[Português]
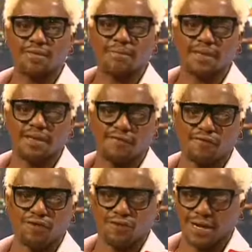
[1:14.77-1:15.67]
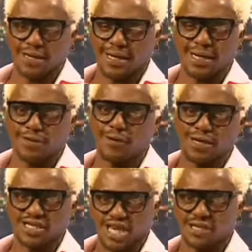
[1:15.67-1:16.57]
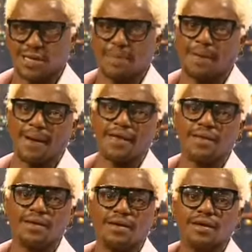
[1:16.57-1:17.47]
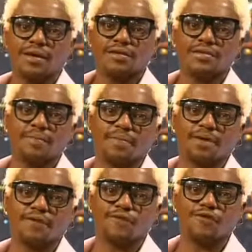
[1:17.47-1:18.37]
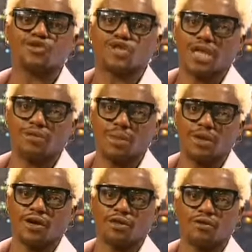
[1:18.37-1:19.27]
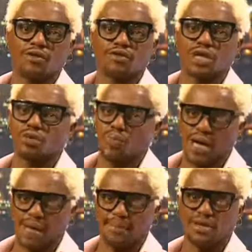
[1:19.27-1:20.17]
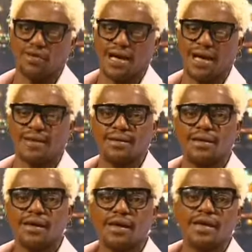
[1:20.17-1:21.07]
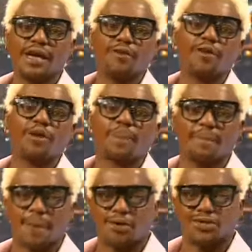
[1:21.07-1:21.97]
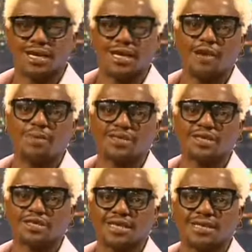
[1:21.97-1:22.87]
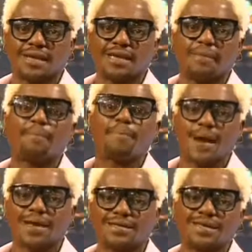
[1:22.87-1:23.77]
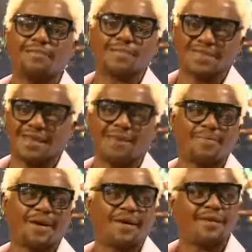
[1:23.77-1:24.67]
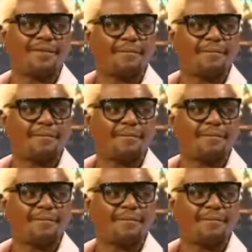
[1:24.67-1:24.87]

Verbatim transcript: sempre que fui na grelha, nunca deixei de ser pai. Sempre que fui o Estado-Maior, continuei a melhorar. E agora, papá ali é uma certeza que pai sempre será pai.